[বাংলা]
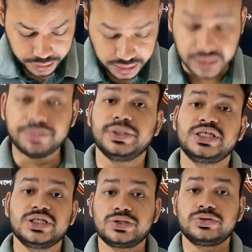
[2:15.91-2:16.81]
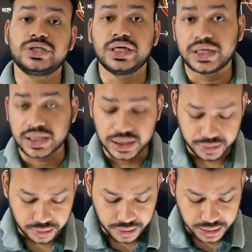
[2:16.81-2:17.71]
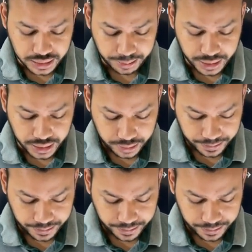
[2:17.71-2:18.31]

যাতে বেশি স্টুডেন্ট ক্লাসগুলো দেখতে পারে